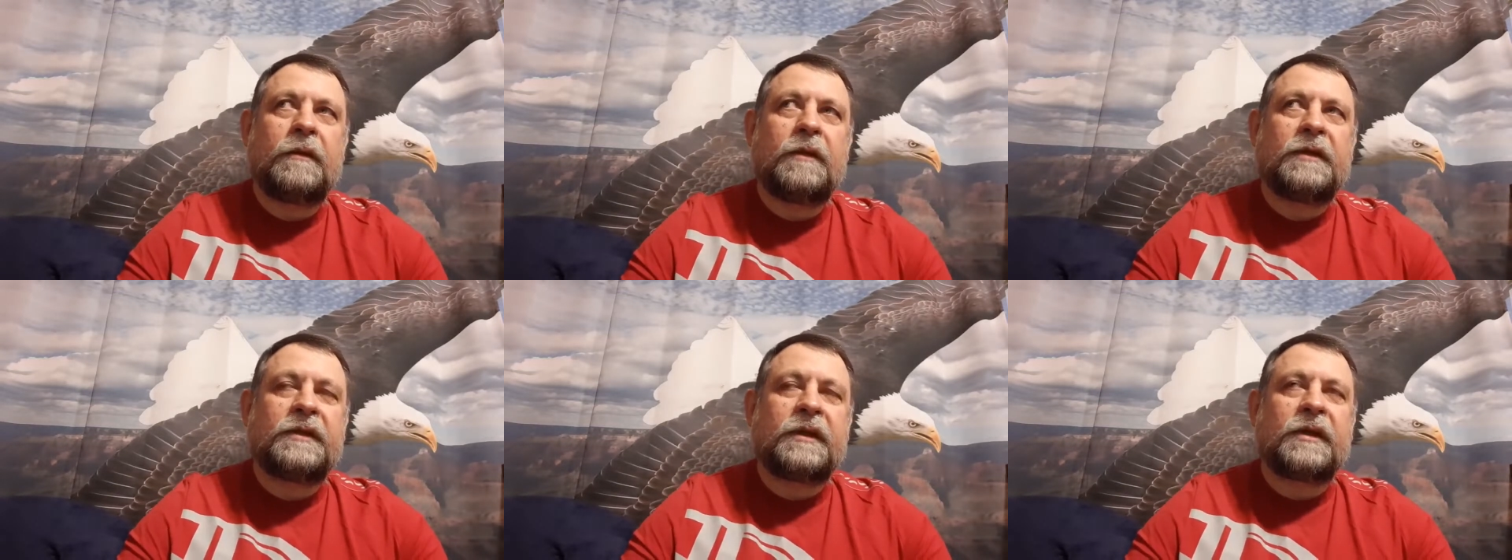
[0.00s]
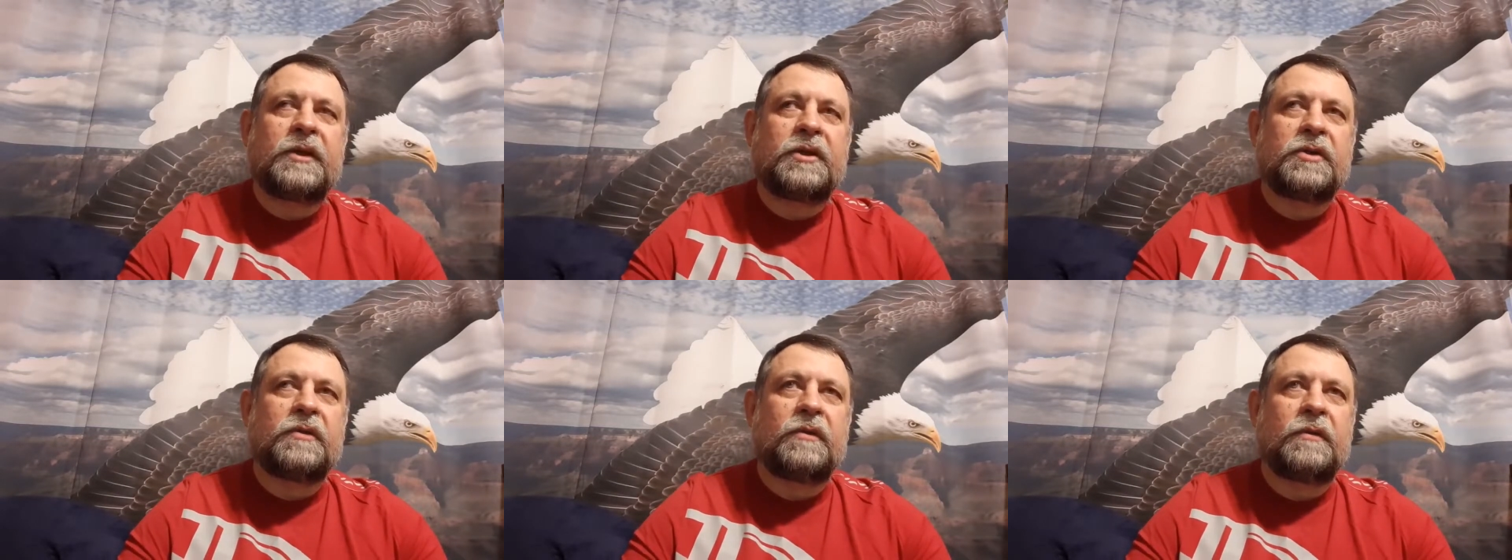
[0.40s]

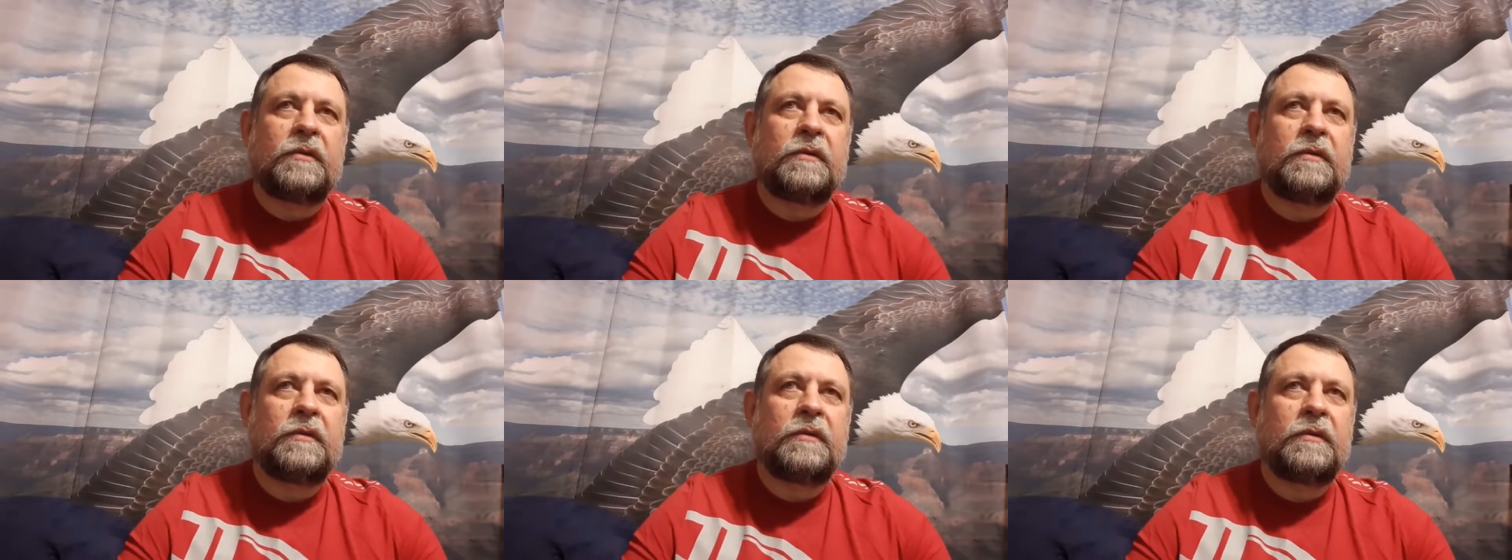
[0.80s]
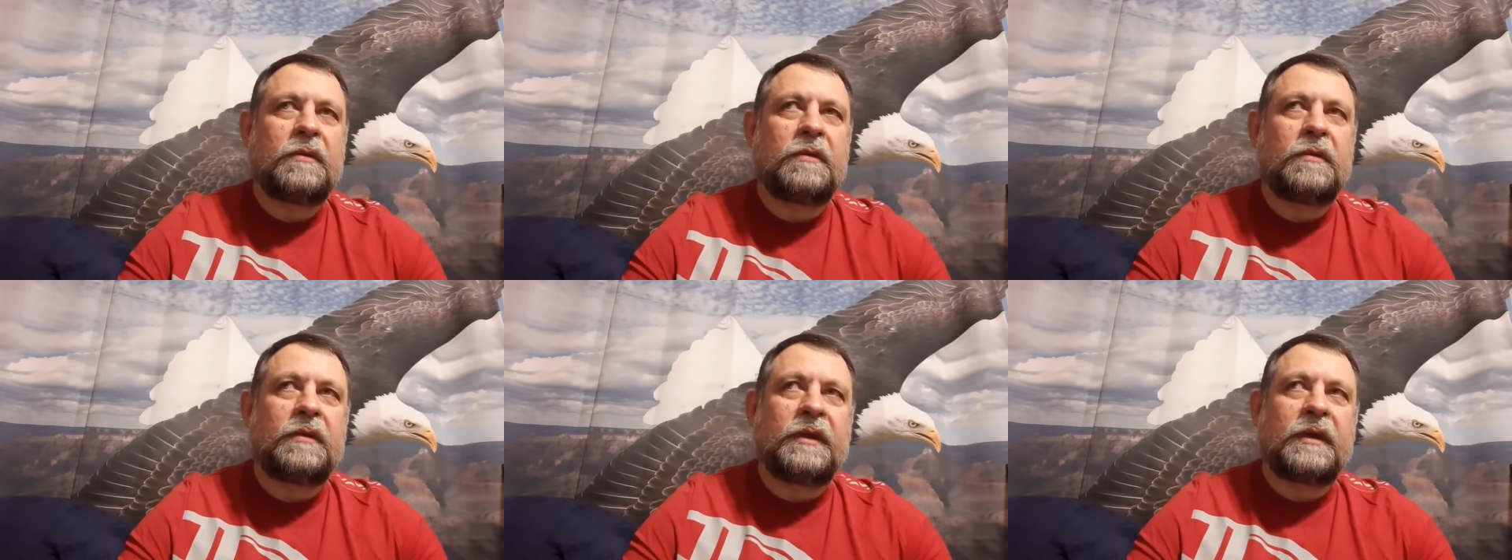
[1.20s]
Захожу
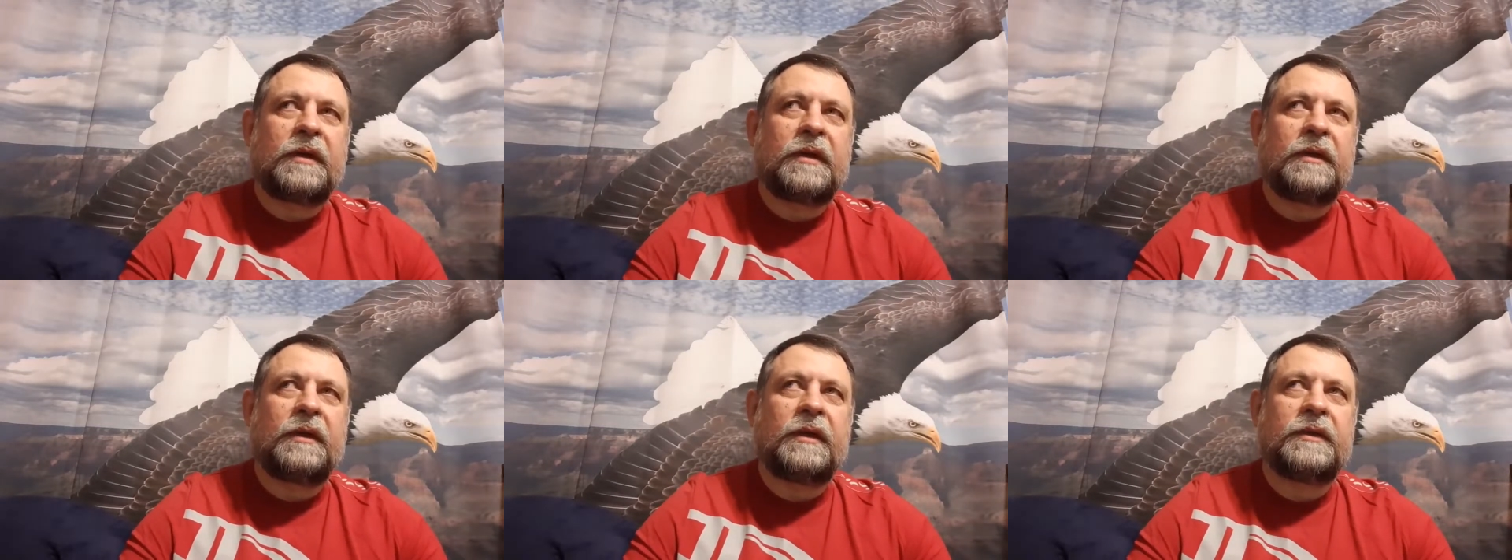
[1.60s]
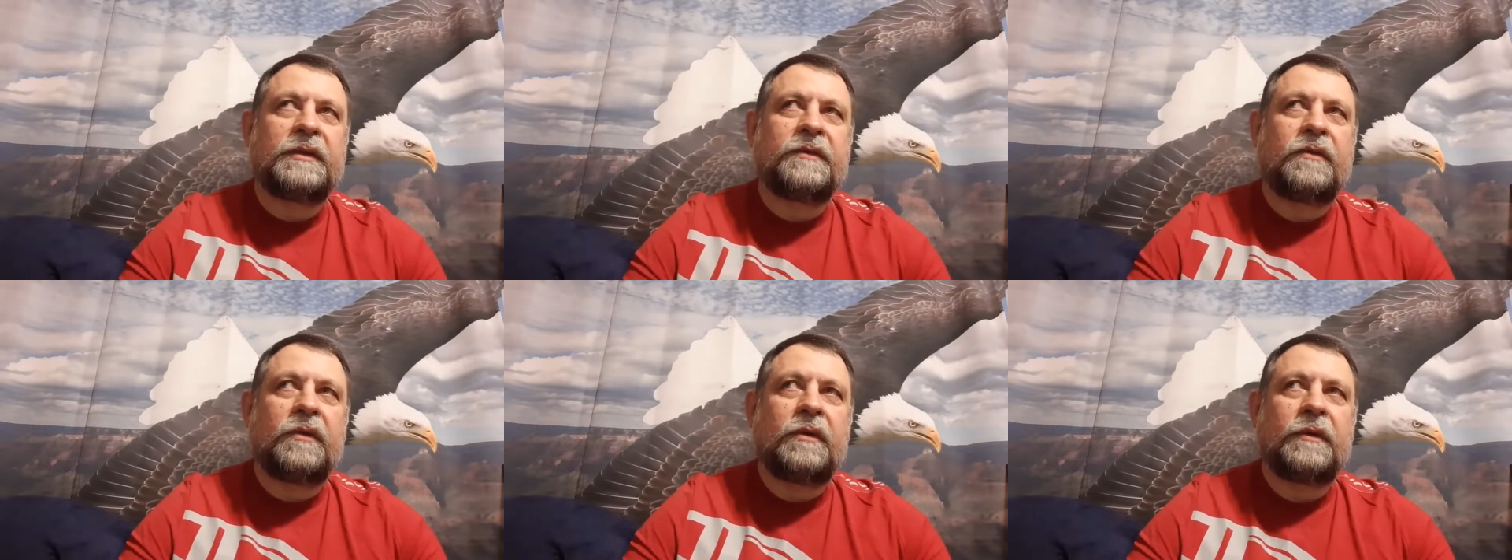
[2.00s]
на канал
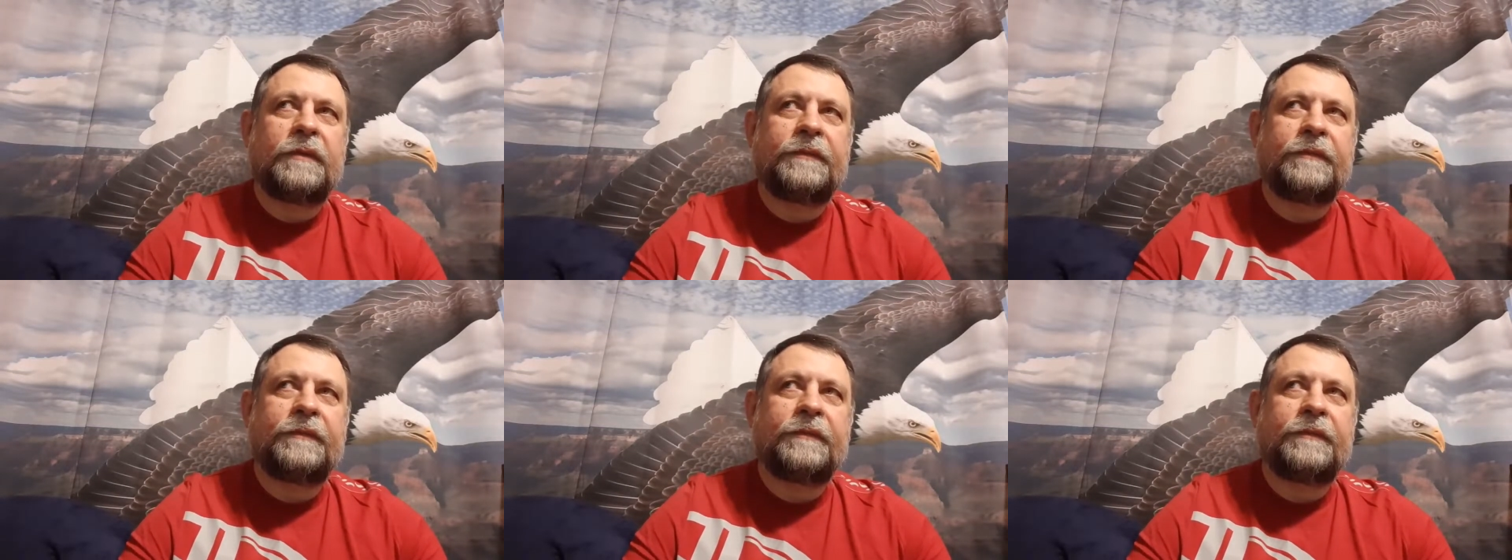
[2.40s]
свой,